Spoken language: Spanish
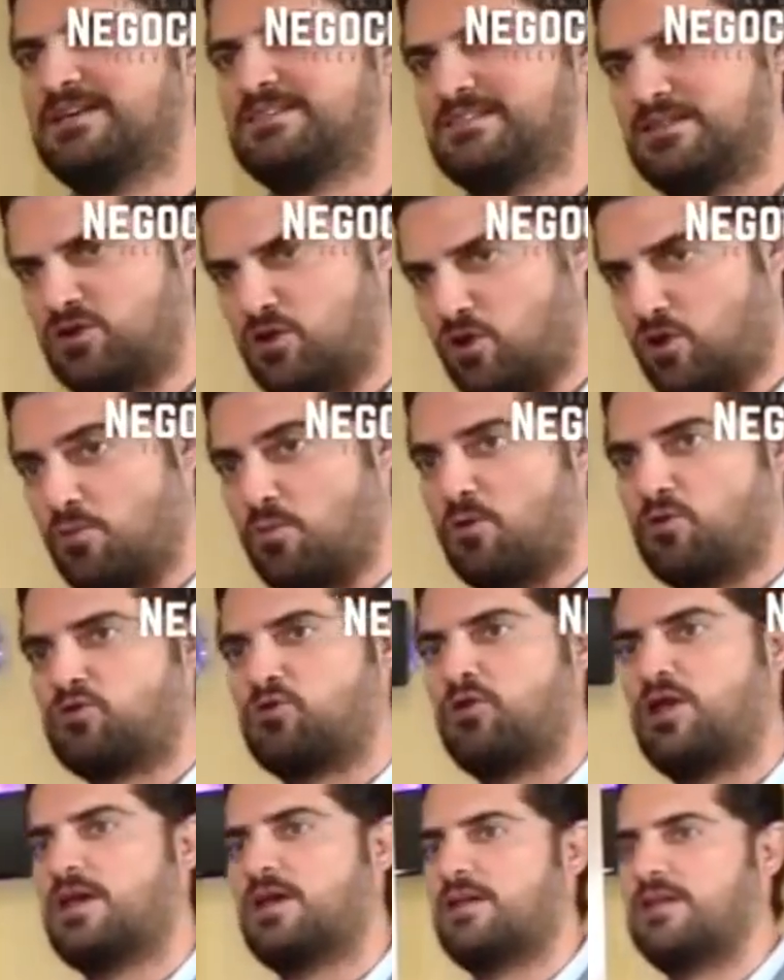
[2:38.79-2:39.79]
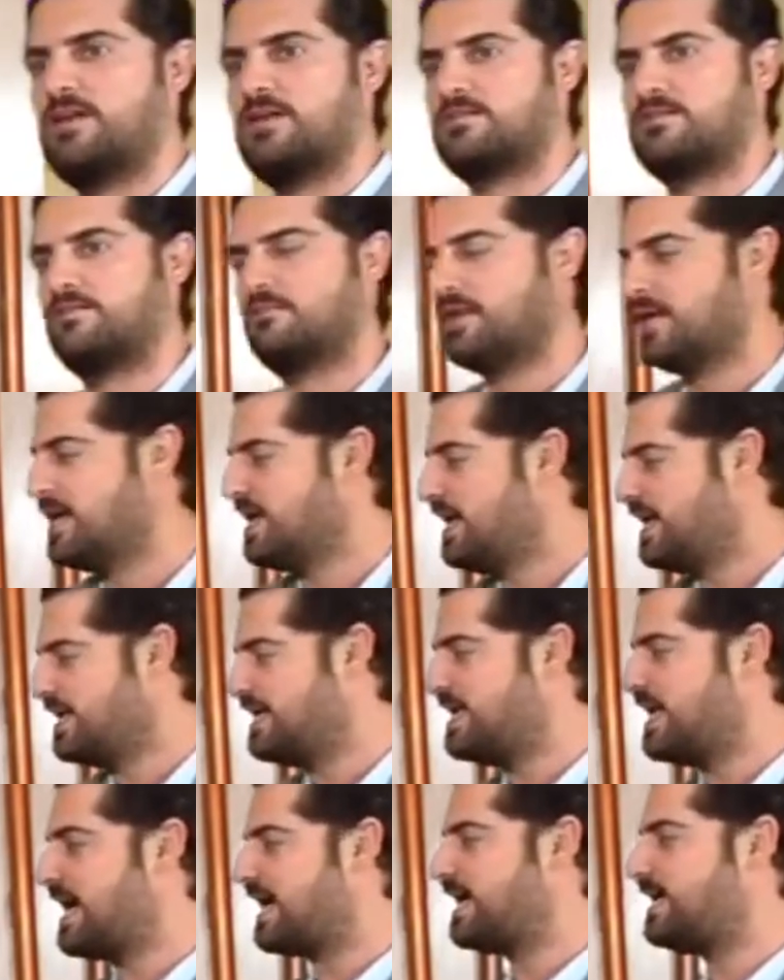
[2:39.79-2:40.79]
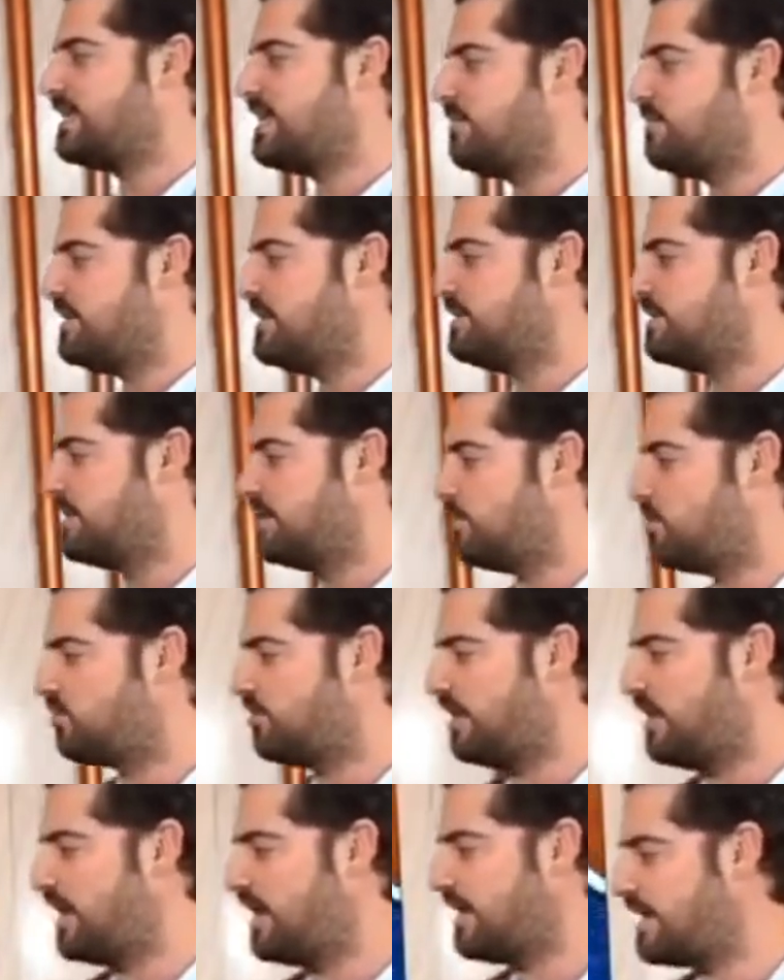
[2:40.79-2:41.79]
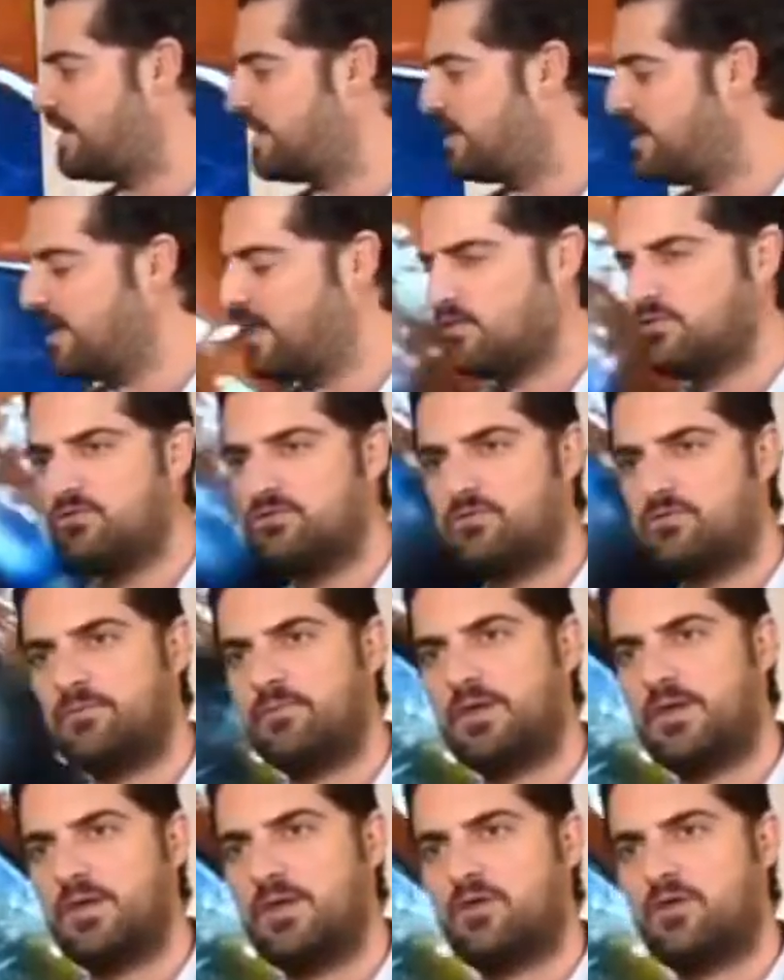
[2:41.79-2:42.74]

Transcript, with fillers: sino como tú la querías. Y aquí también tenemos el área de helados